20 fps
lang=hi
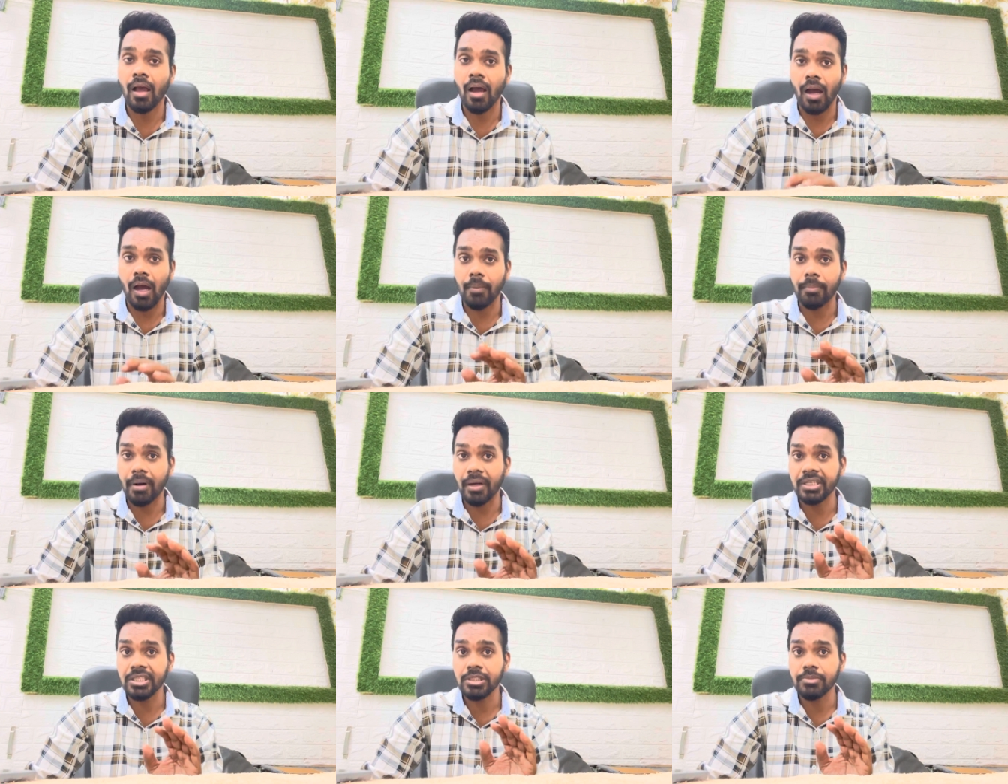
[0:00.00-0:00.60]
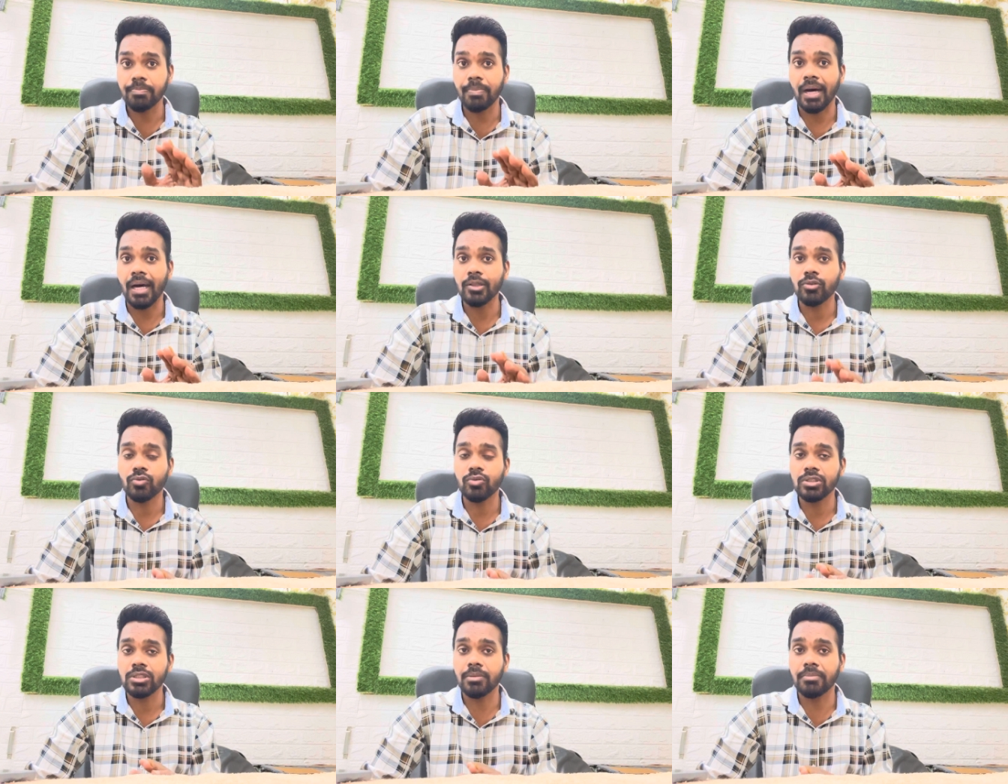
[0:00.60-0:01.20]
अब इस बात
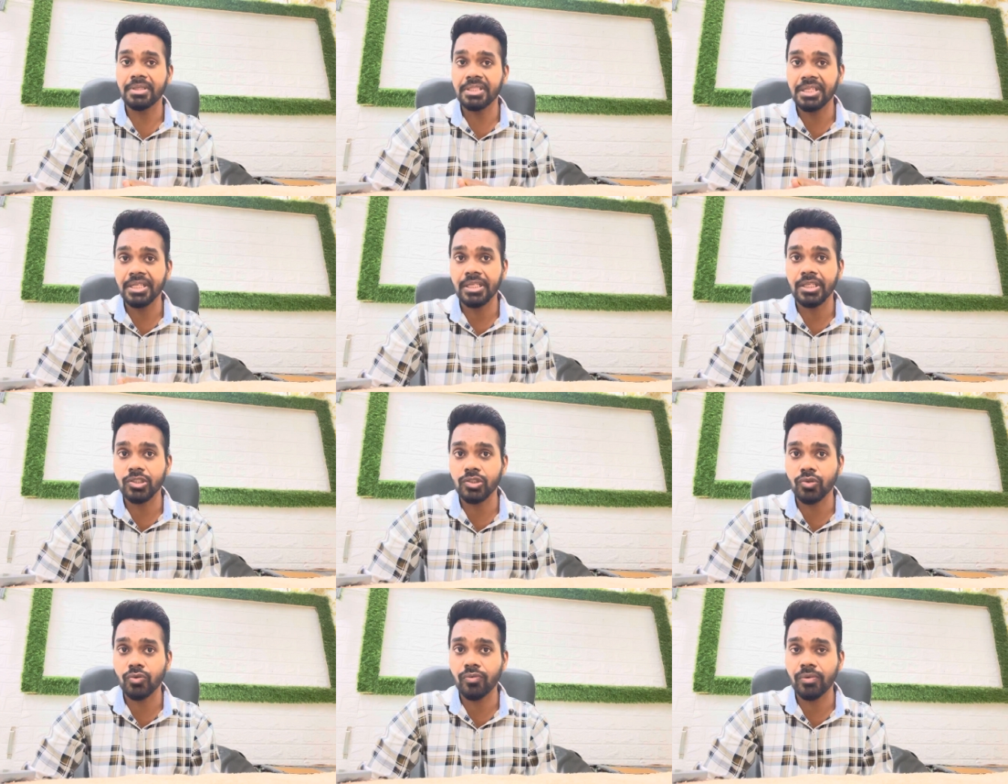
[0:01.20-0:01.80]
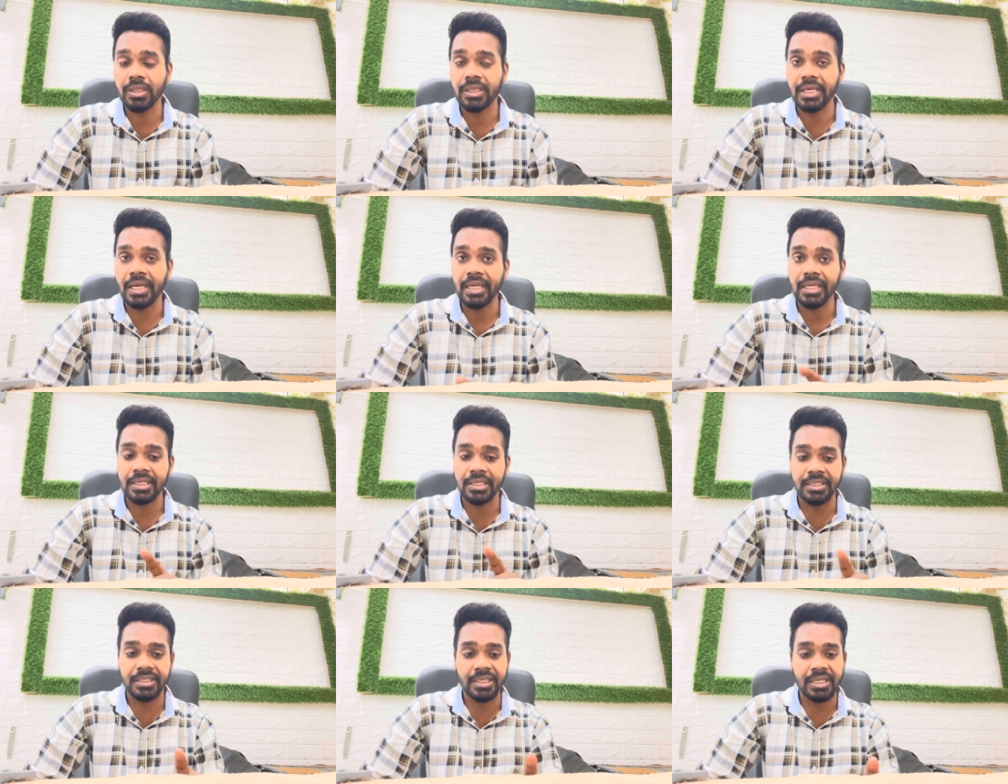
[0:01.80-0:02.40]
को समझने की ज़रूरत है
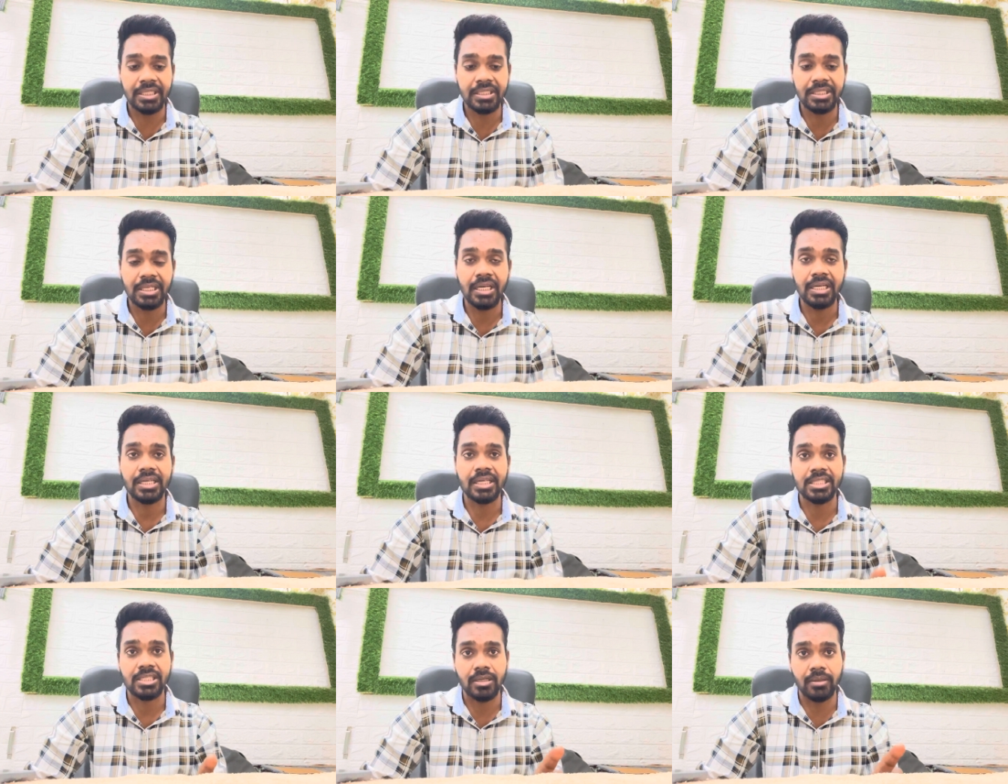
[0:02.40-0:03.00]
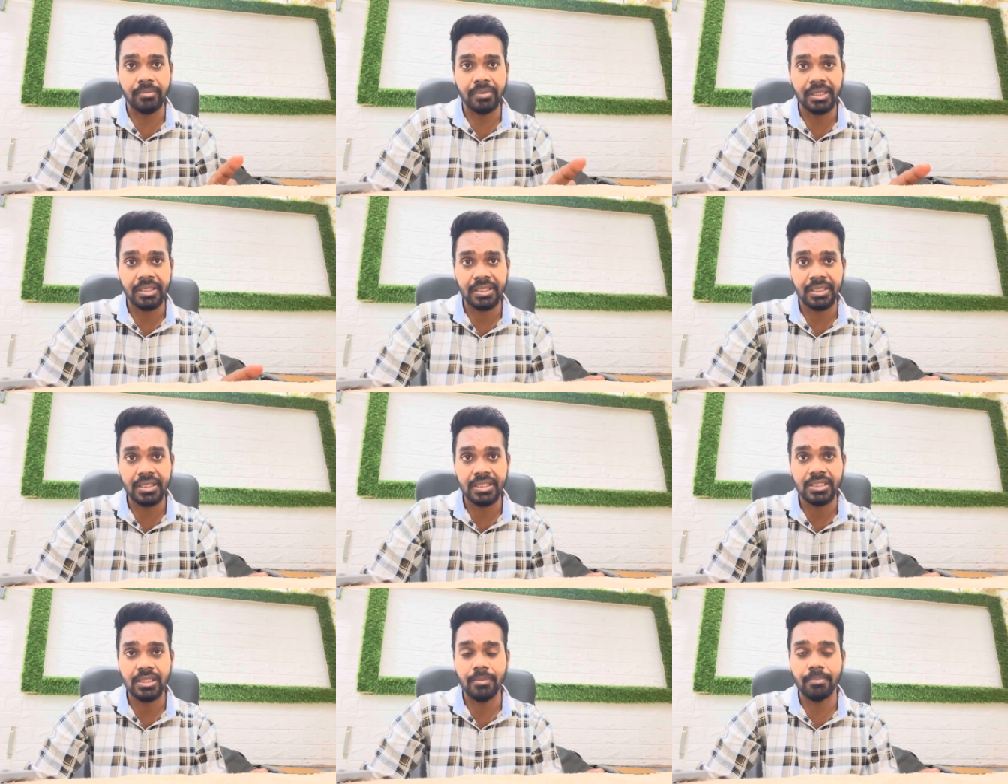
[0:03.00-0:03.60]
कि डी कस्टमर
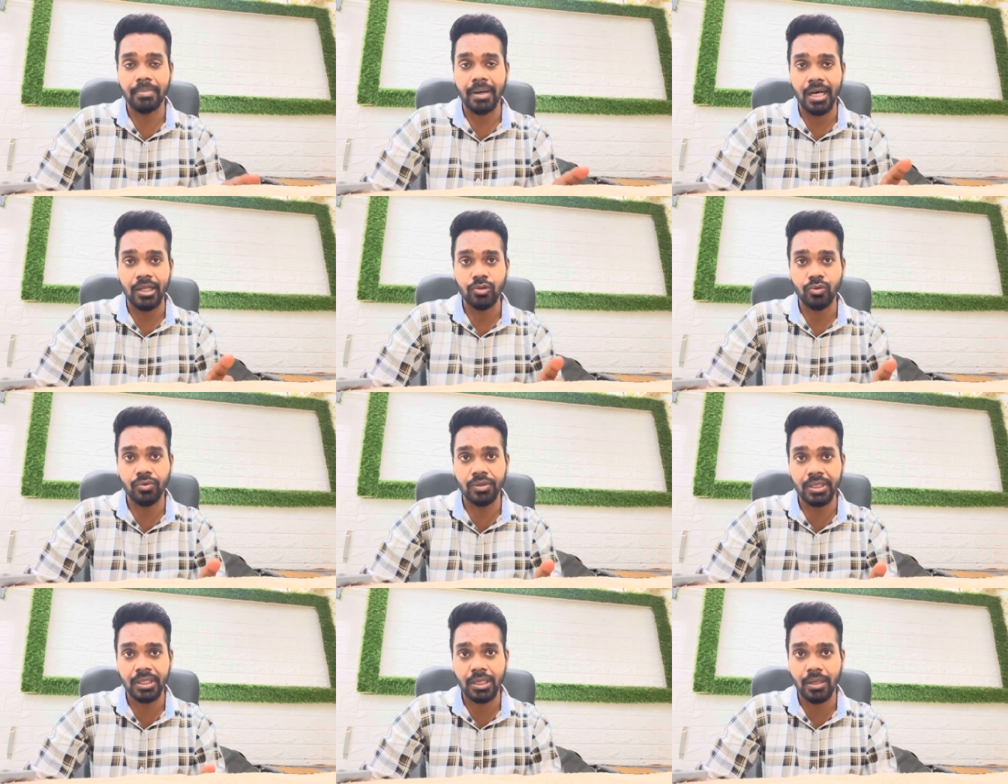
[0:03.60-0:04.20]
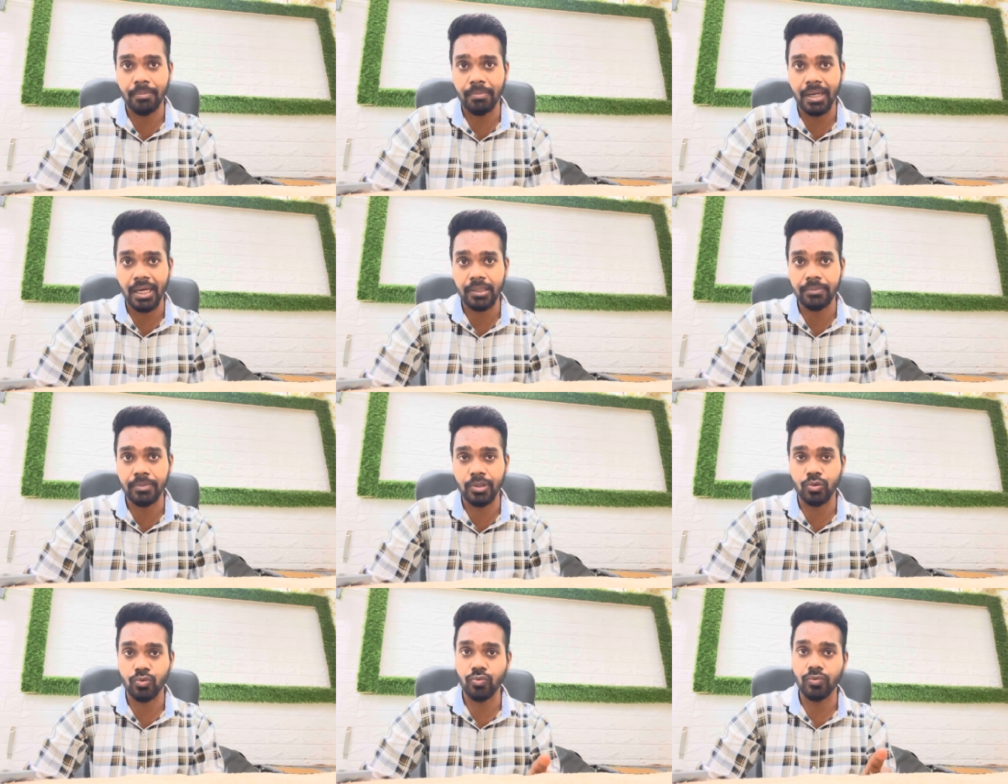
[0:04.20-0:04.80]
केयर से बात होने के बाद
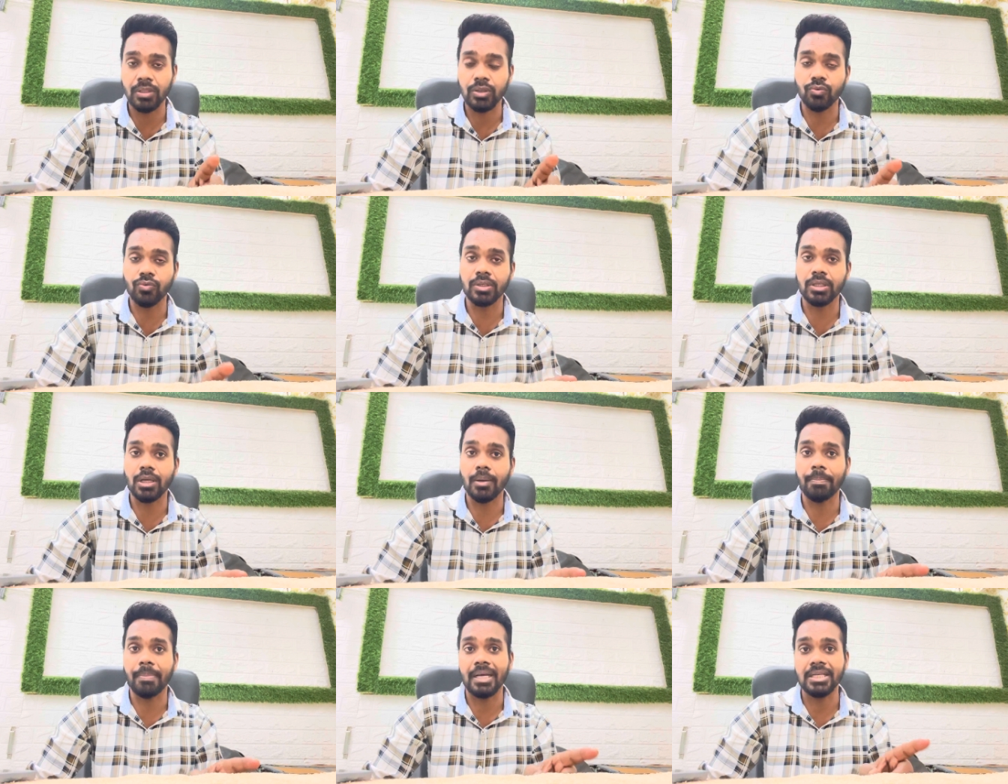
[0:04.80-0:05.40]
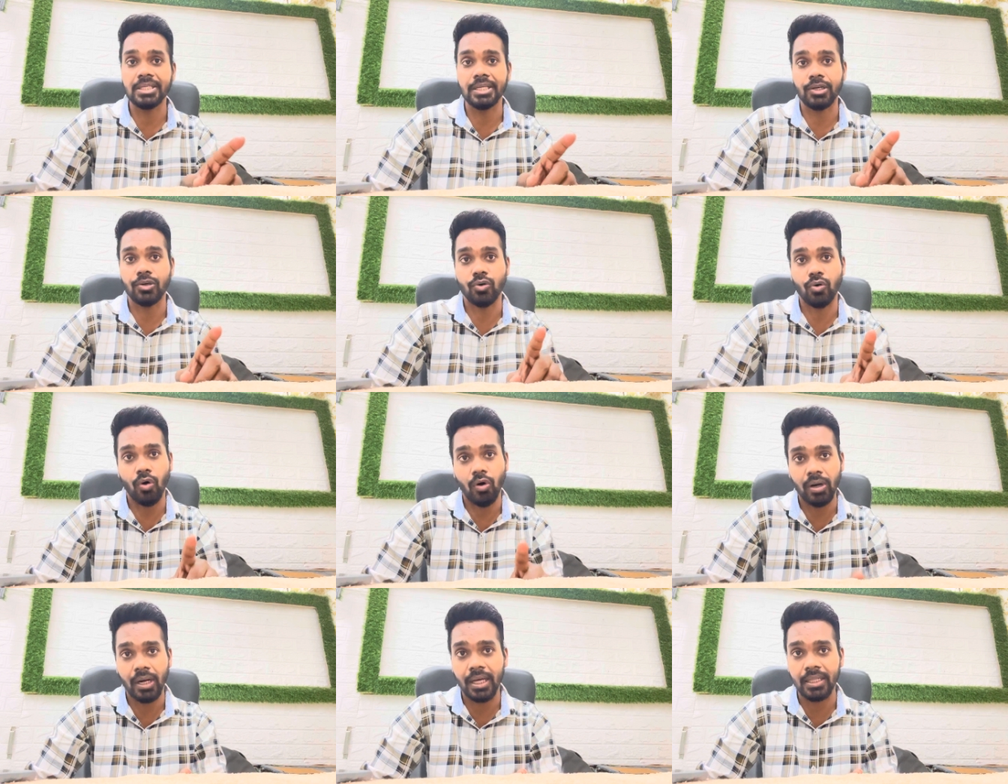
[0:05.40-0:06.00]
में तुरंत उनके पास एक
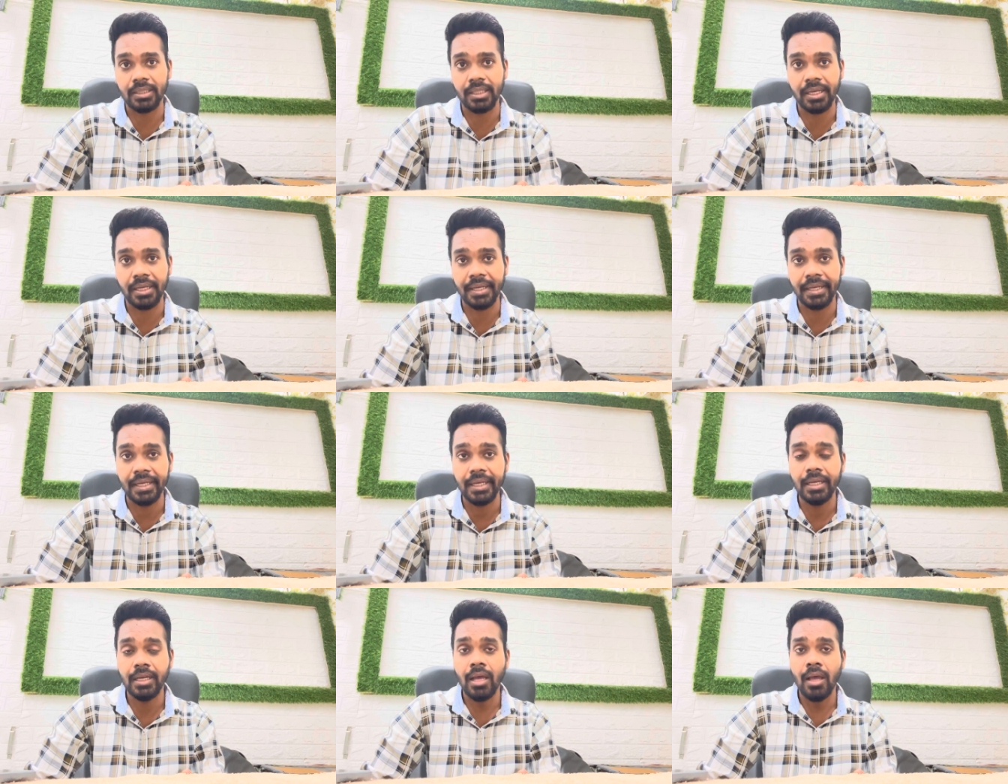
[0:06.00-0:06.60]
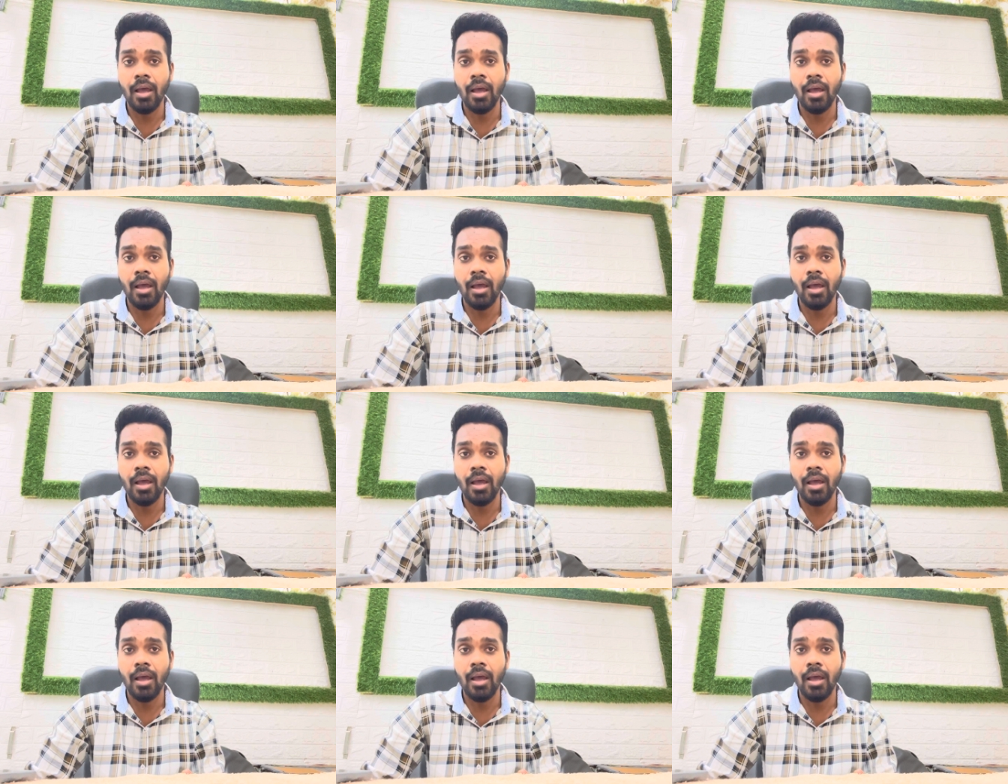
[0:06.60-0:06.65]
कॉल आता है